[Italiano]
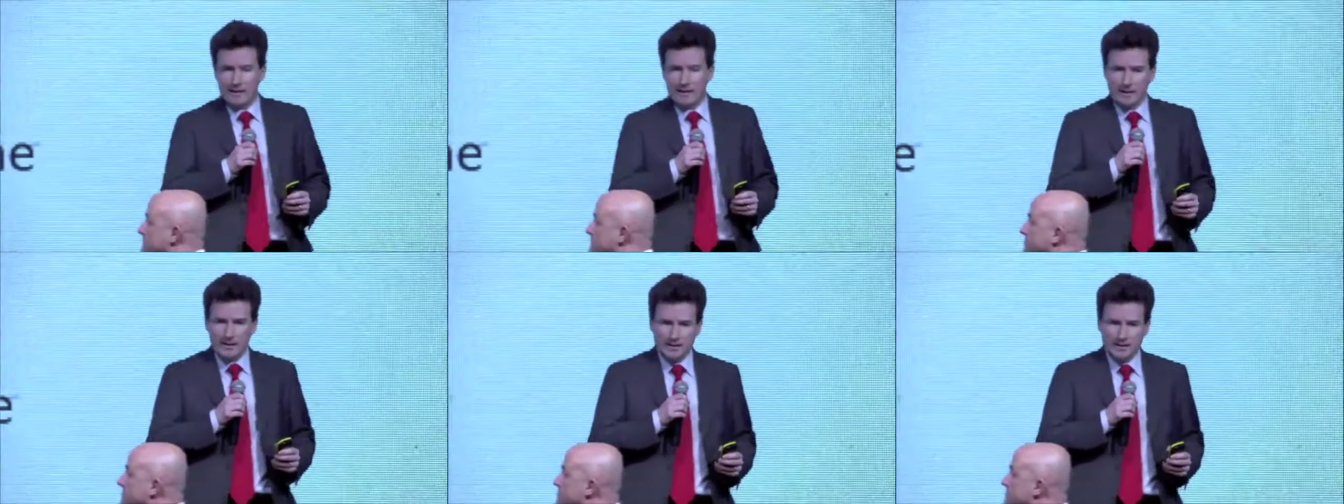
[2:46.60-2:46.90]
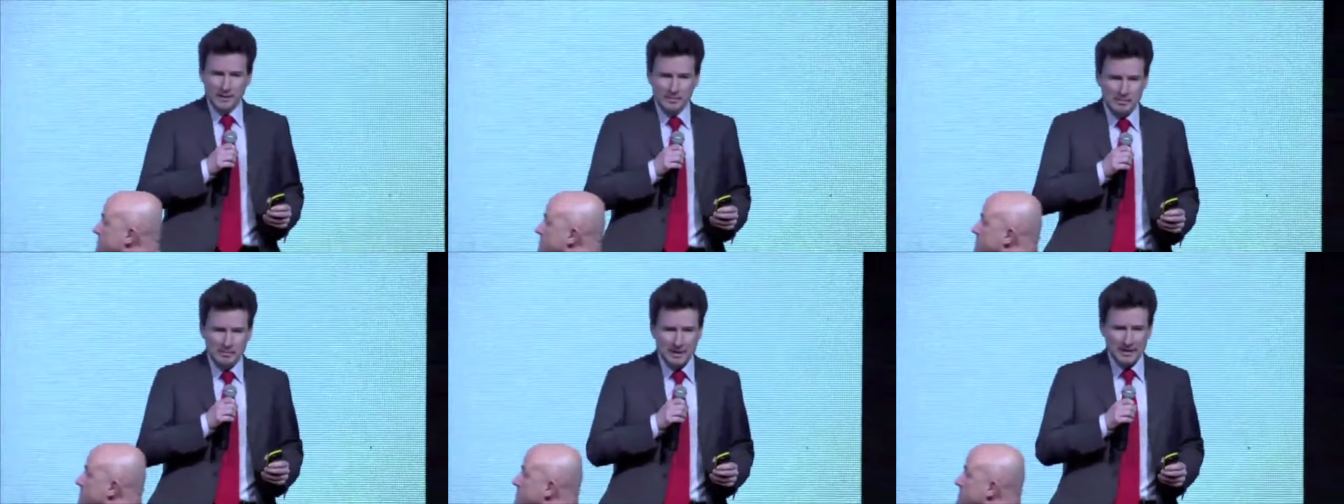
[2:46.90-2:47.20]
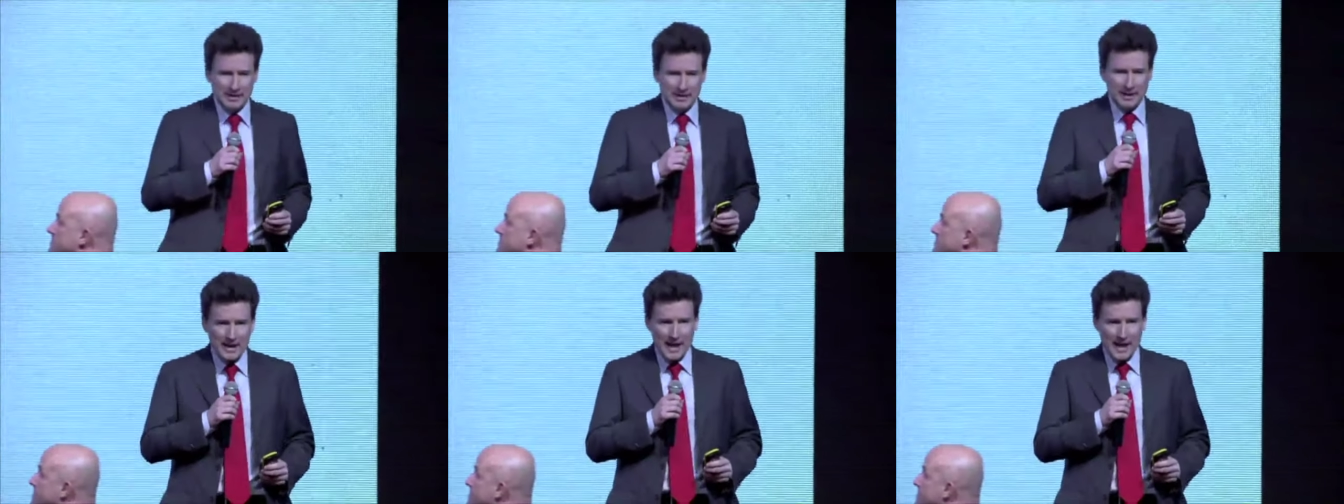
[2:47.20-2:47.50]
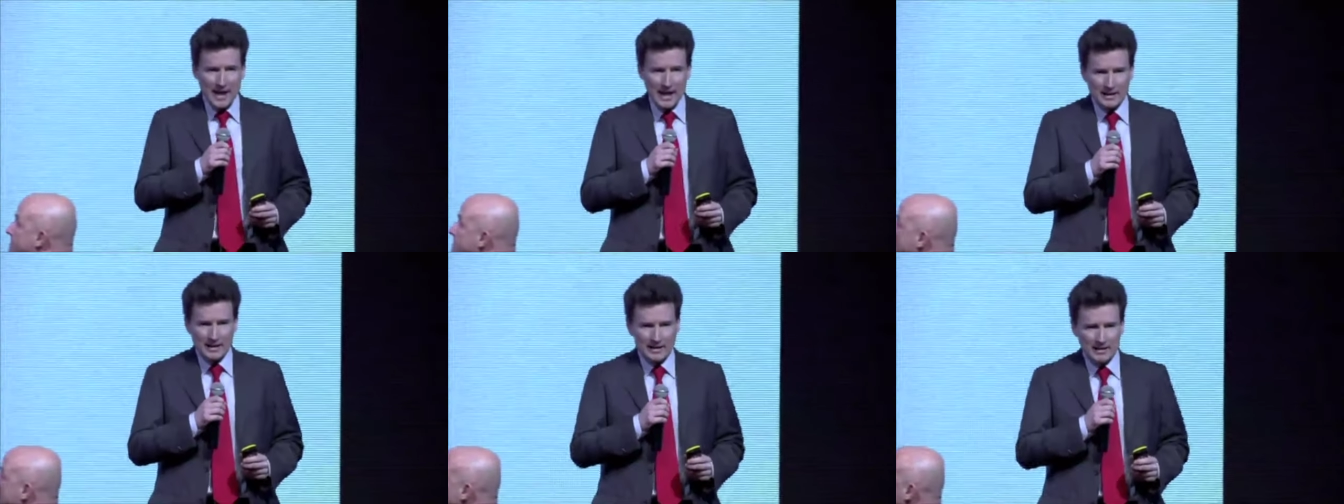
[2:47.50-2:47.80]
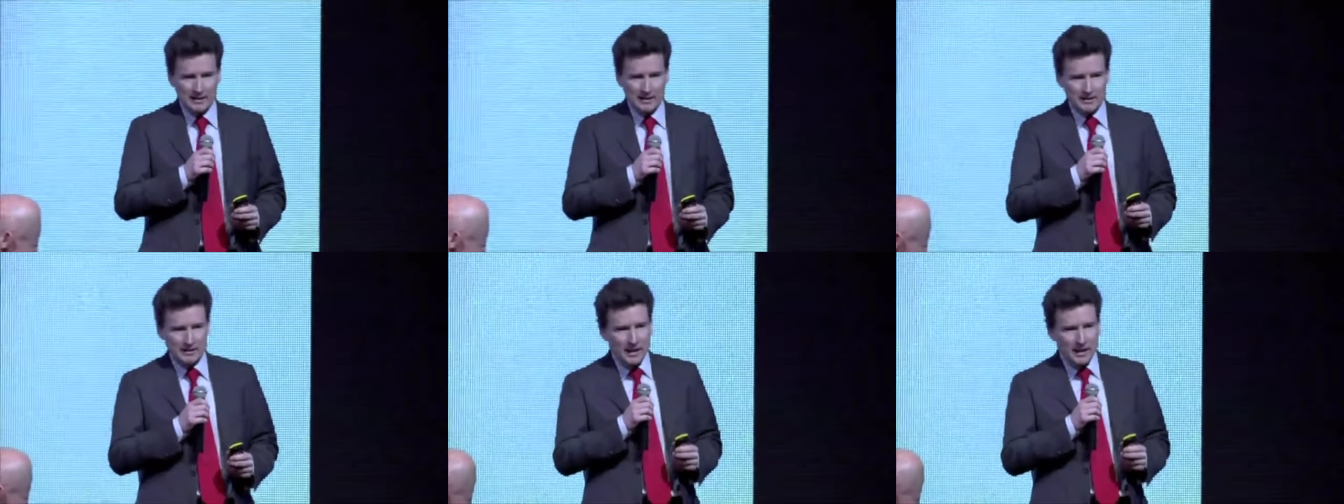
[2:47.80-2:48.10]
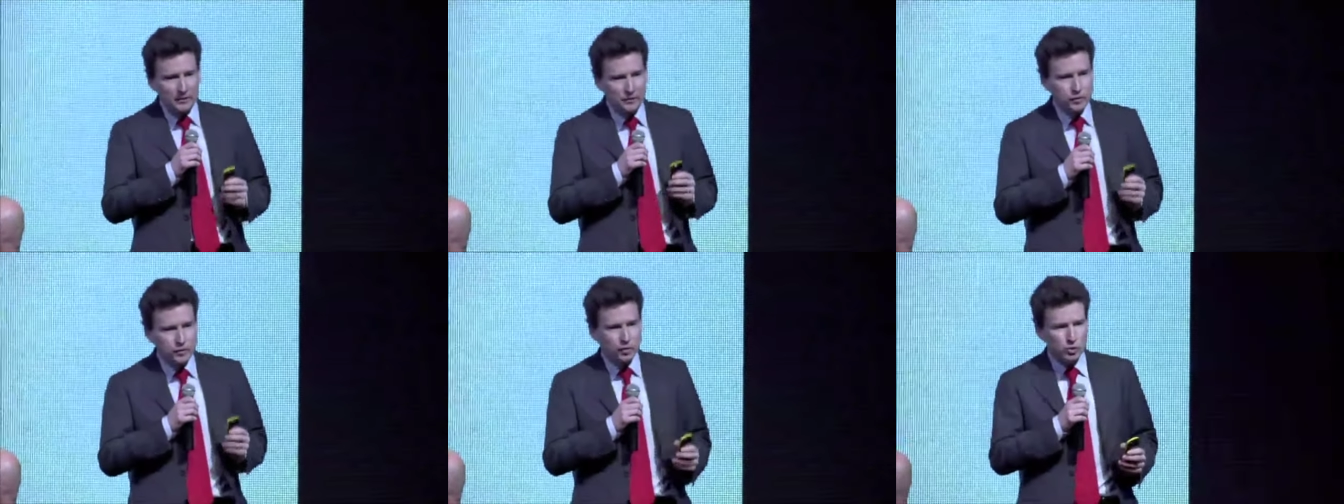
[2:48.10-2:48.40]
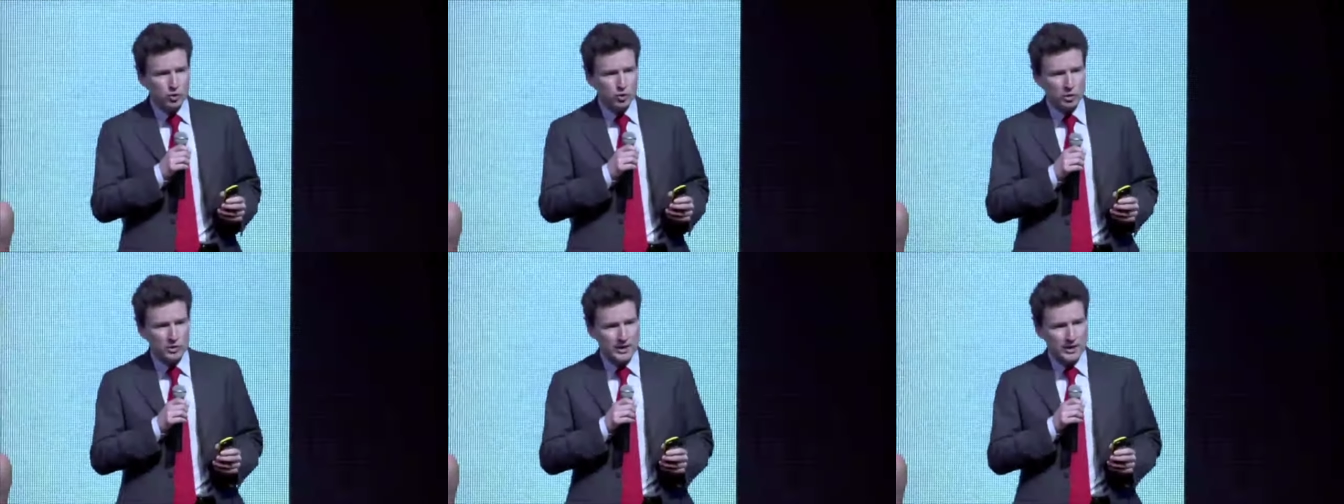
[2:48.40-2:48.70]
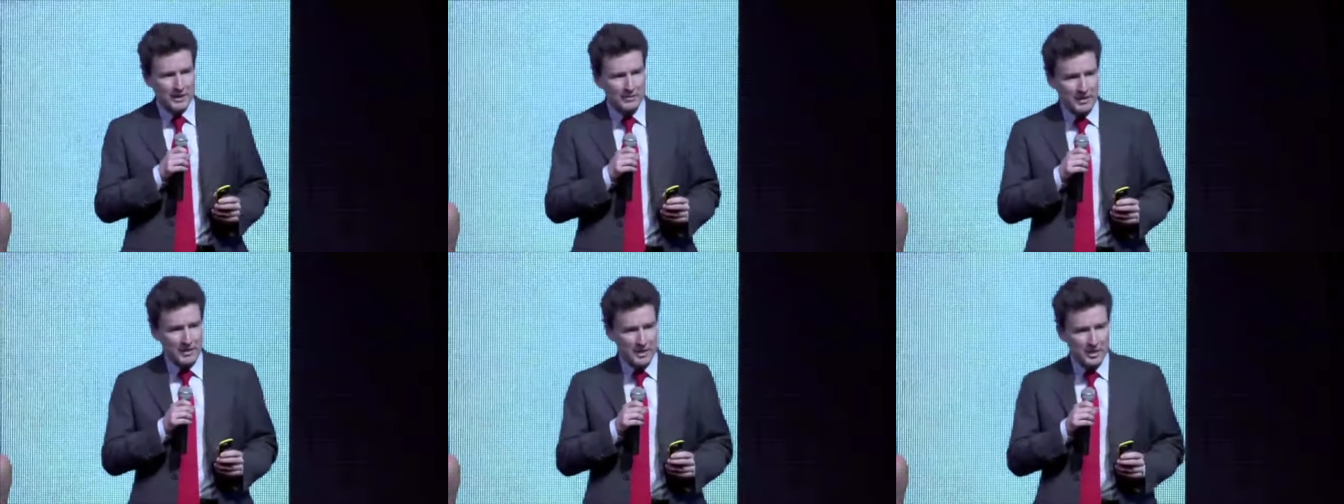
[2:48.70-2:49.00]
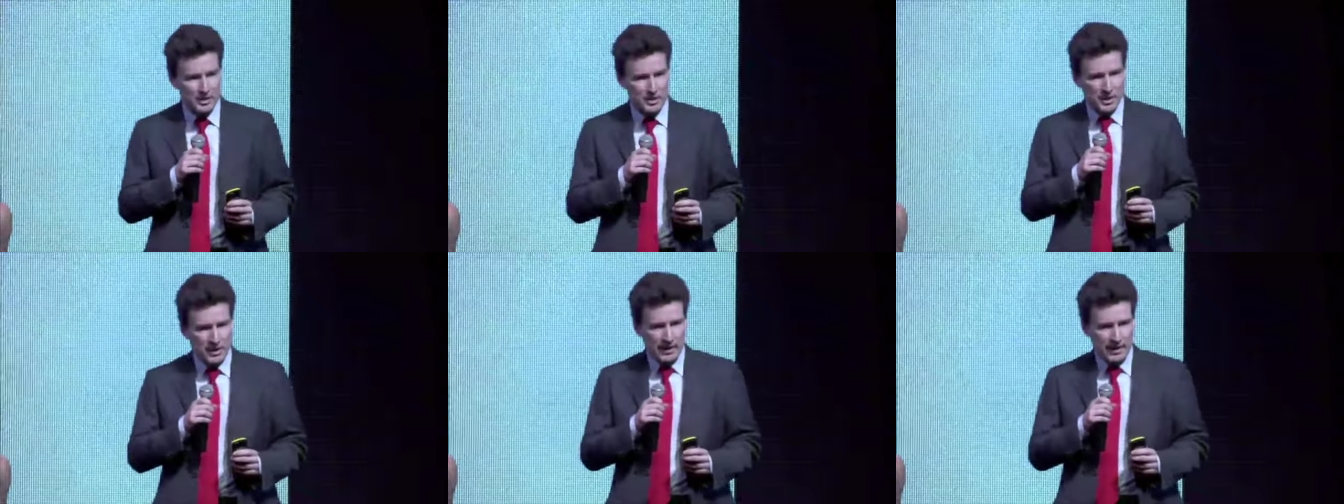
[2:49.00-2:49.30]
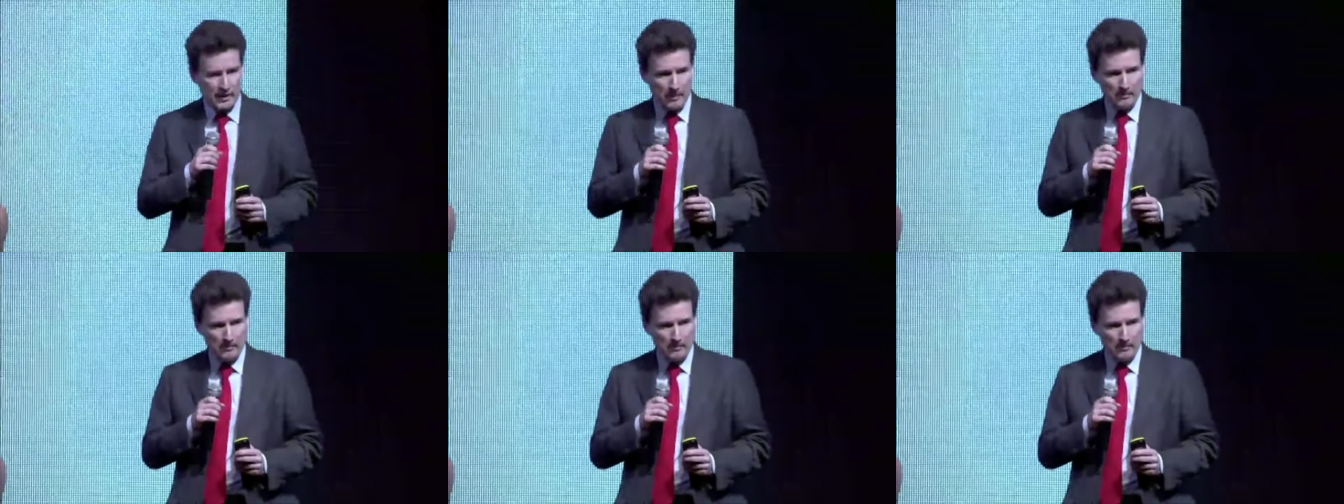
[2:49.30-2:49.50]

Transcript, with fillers: dipenderà dal futuro della medicina.